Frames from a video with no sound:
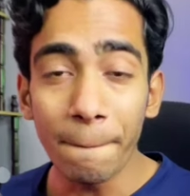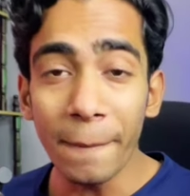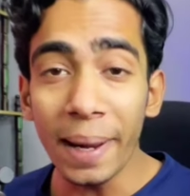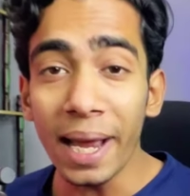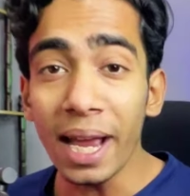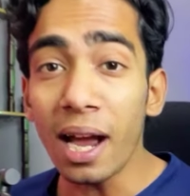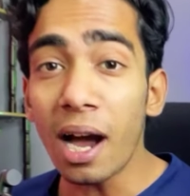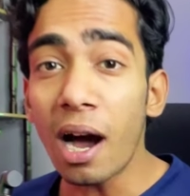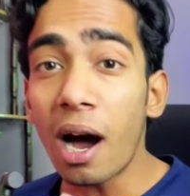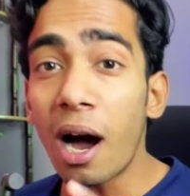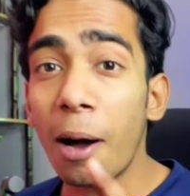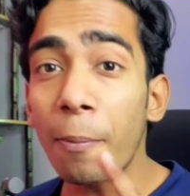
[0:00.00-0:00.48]

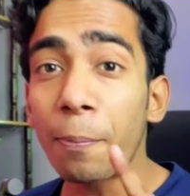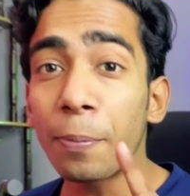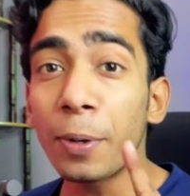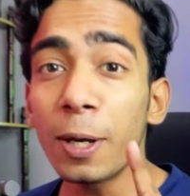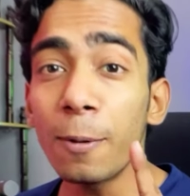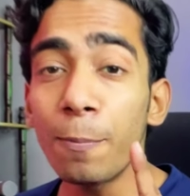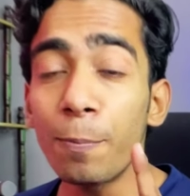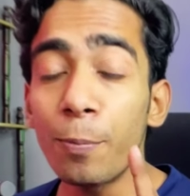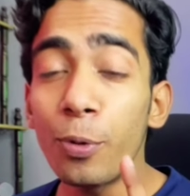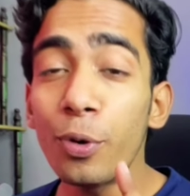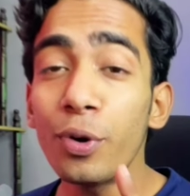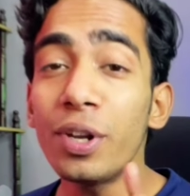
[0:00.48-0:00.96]
मैं
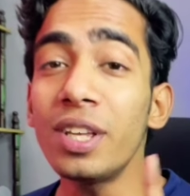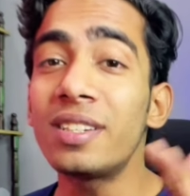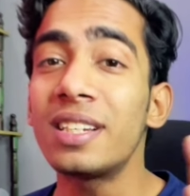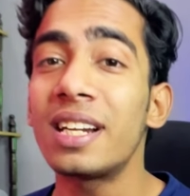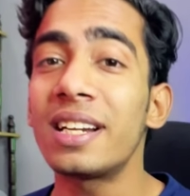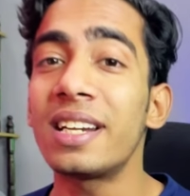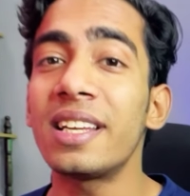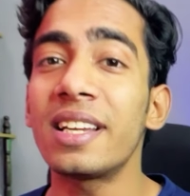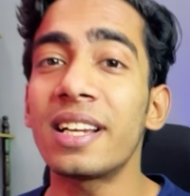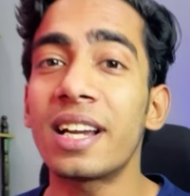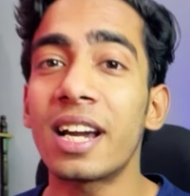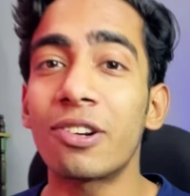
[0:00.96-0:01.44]
आपकी पूरी
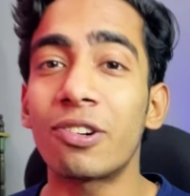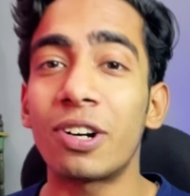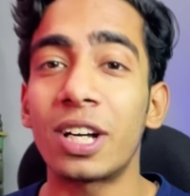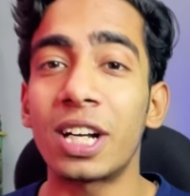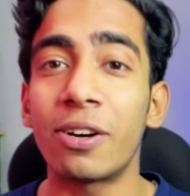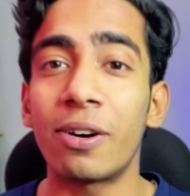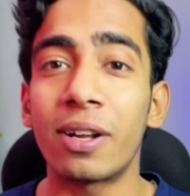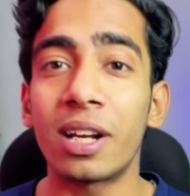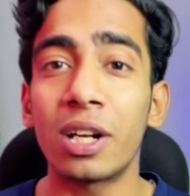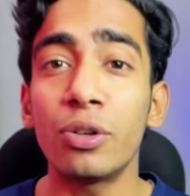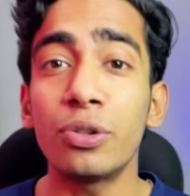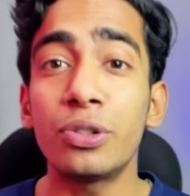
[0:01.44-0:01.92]
सेटिंग
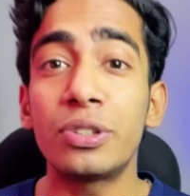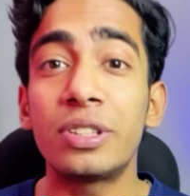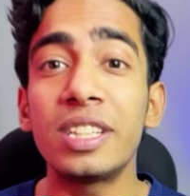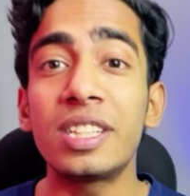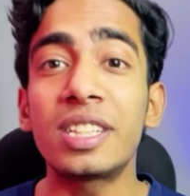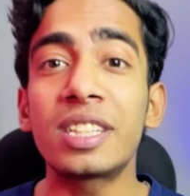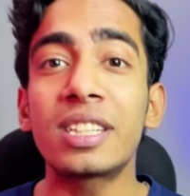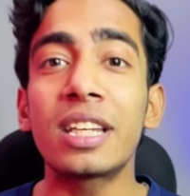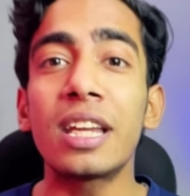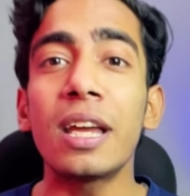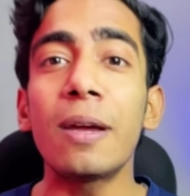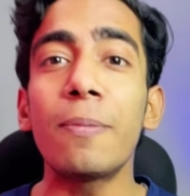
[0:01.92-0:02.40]
करवाने वाला हूं
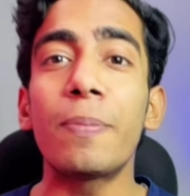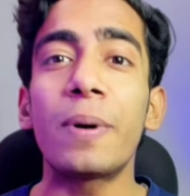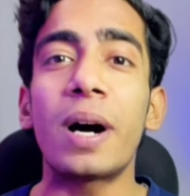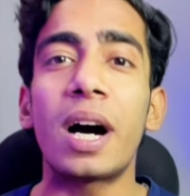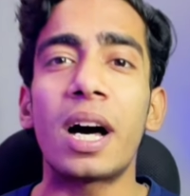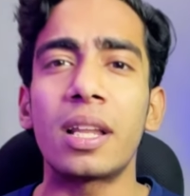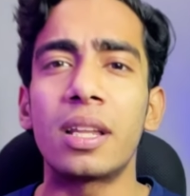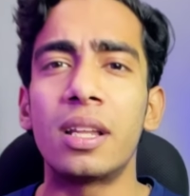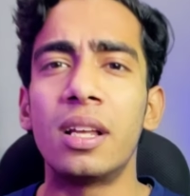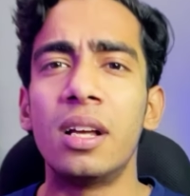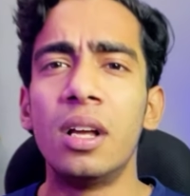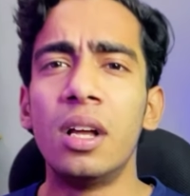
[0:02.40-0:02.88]
जिसके
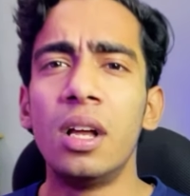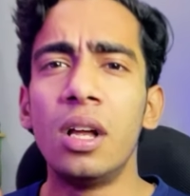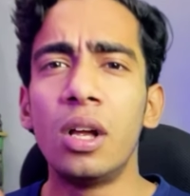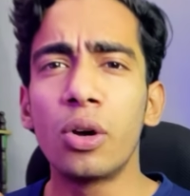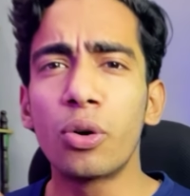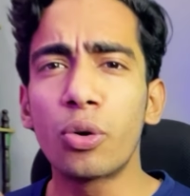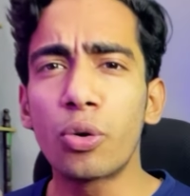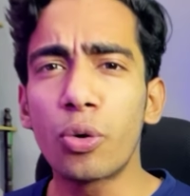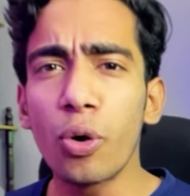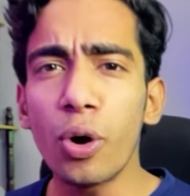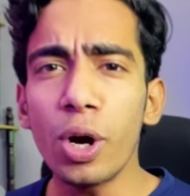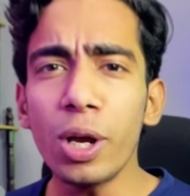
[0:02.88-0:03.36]
बाद
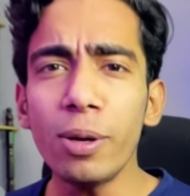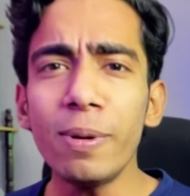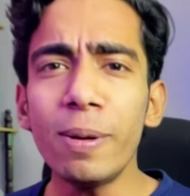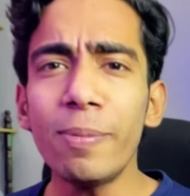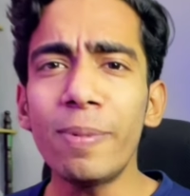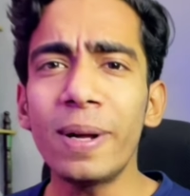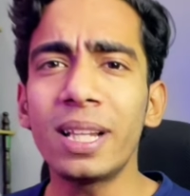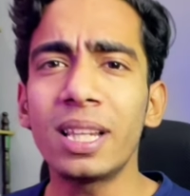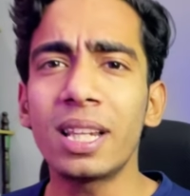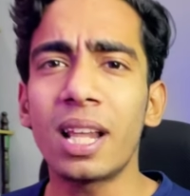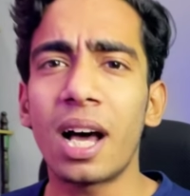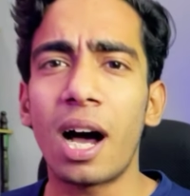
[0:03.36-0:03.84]
कोई भी
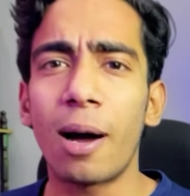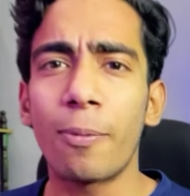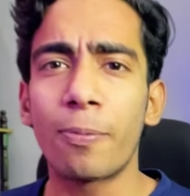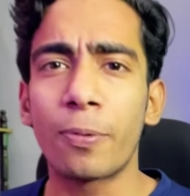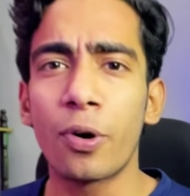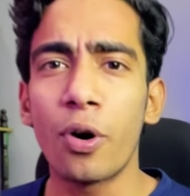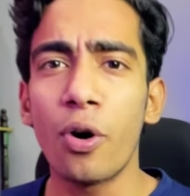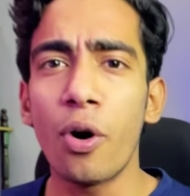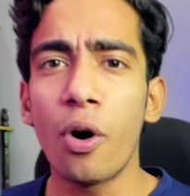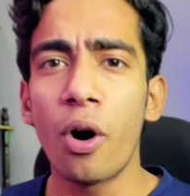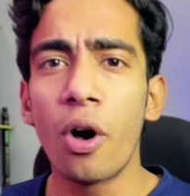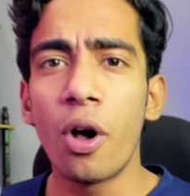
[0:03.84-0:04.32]
बंदा
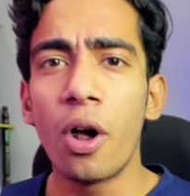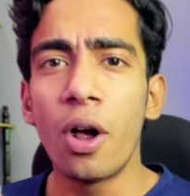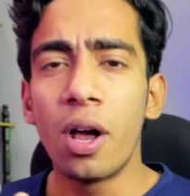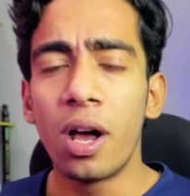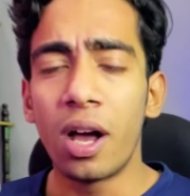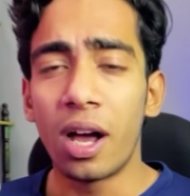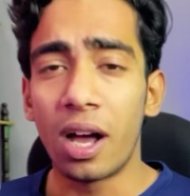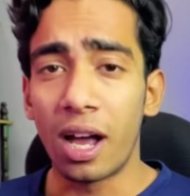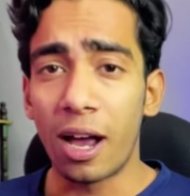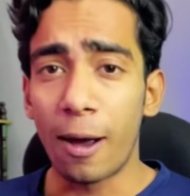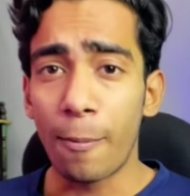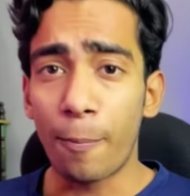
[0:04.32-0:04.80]
आपको
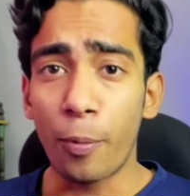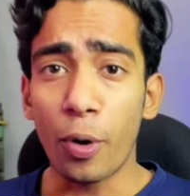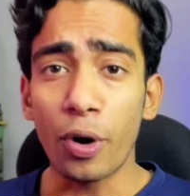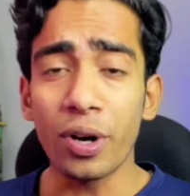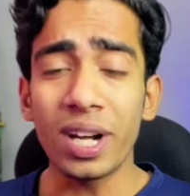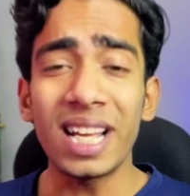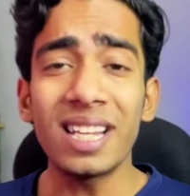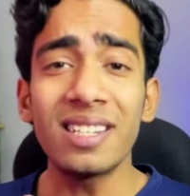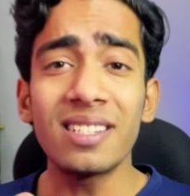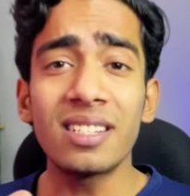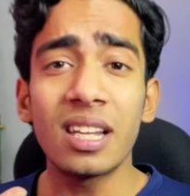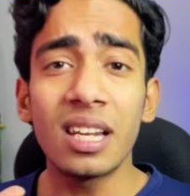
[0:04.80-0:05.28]

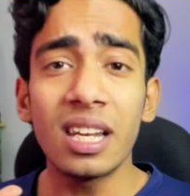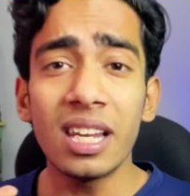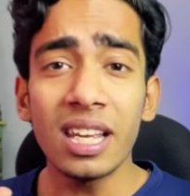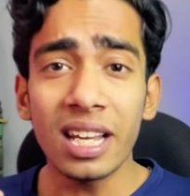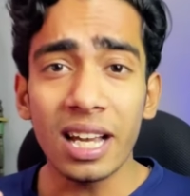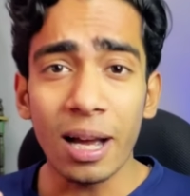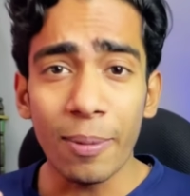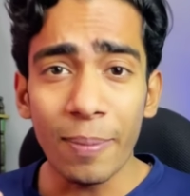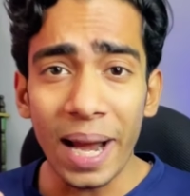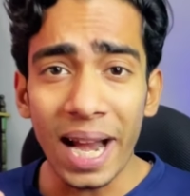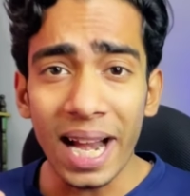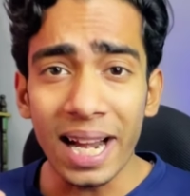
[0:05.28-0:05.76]
पोटेंशली
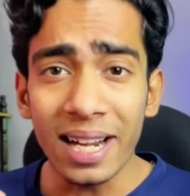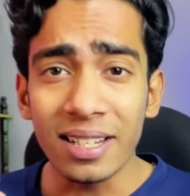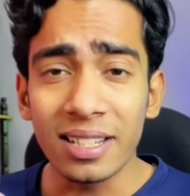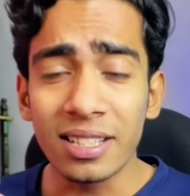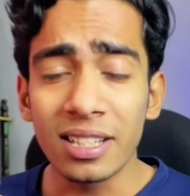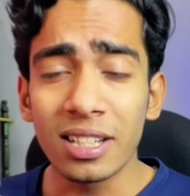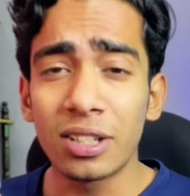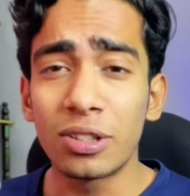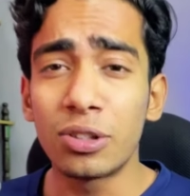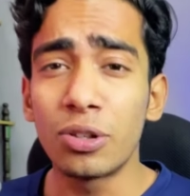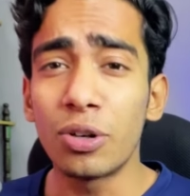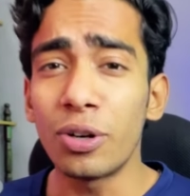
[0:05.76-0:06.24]

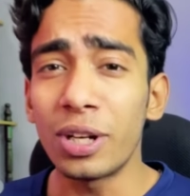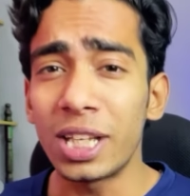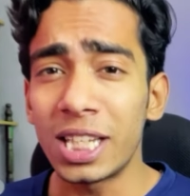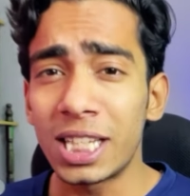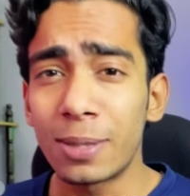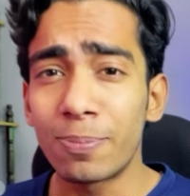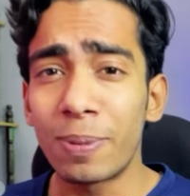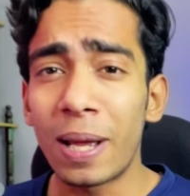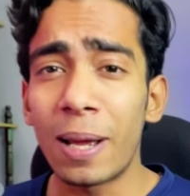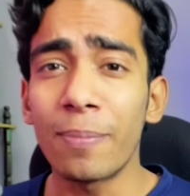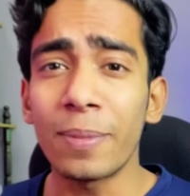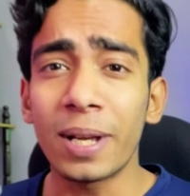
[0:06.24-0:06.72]
कमेंट्स जो
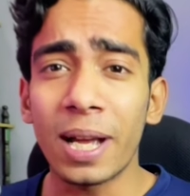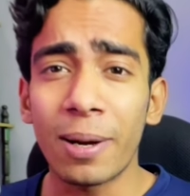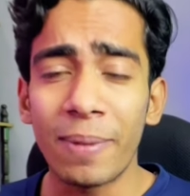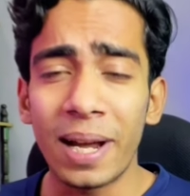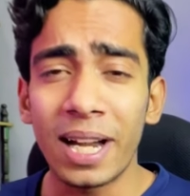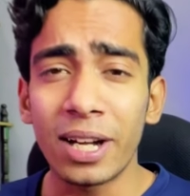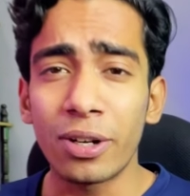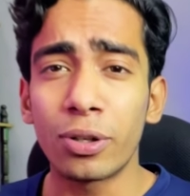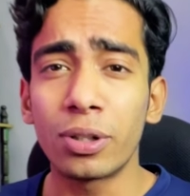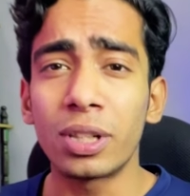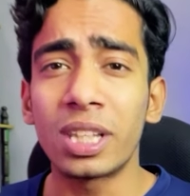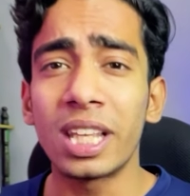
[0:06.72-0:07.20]
स्पैम
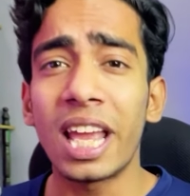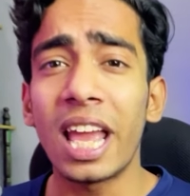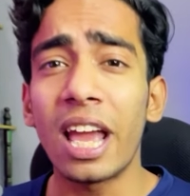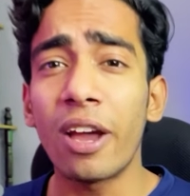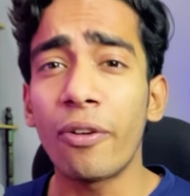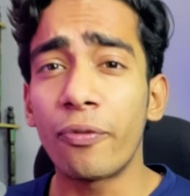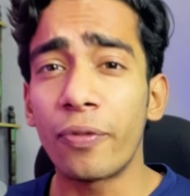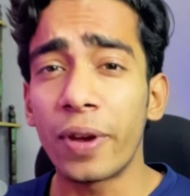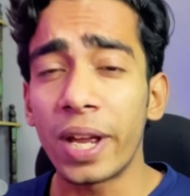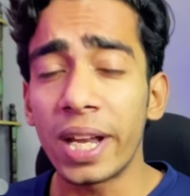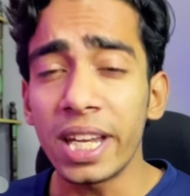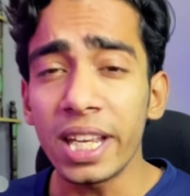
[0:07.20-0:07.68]
कमेंट होती है
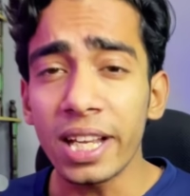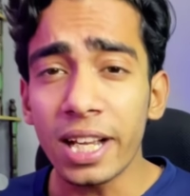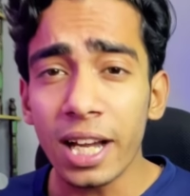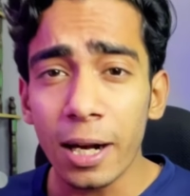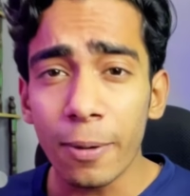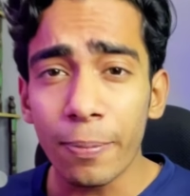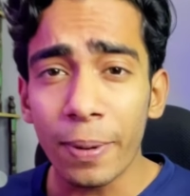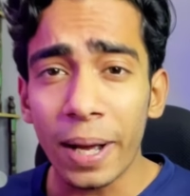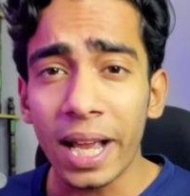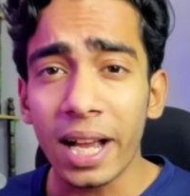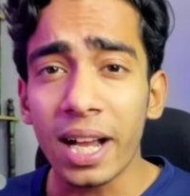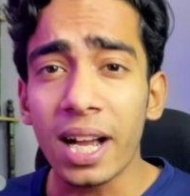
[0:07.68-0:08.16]
वे नहीं
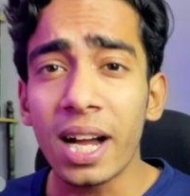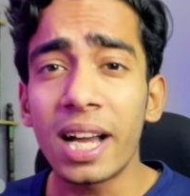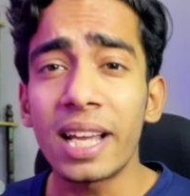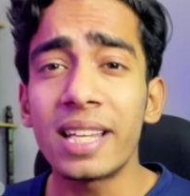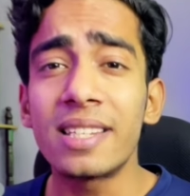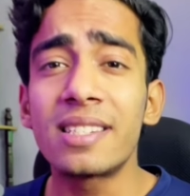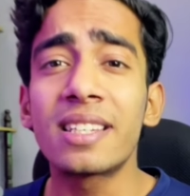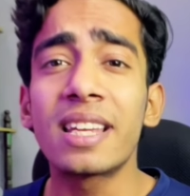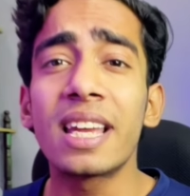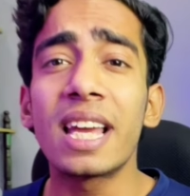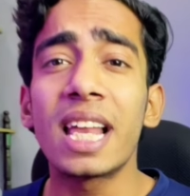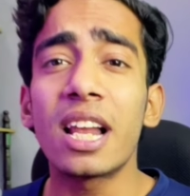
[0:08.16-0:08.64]
कर पाएगा
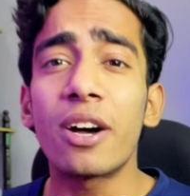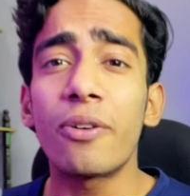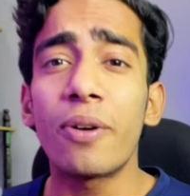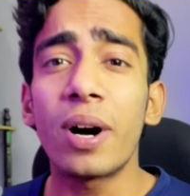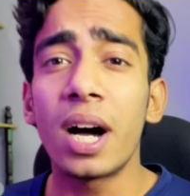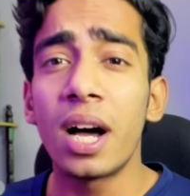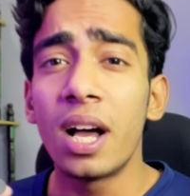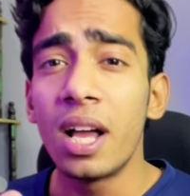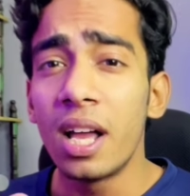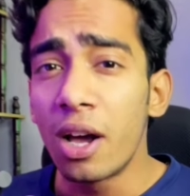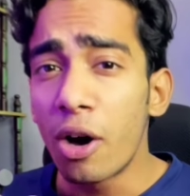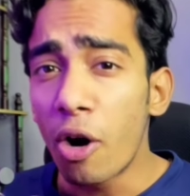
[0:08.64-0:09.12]
इसके अलावा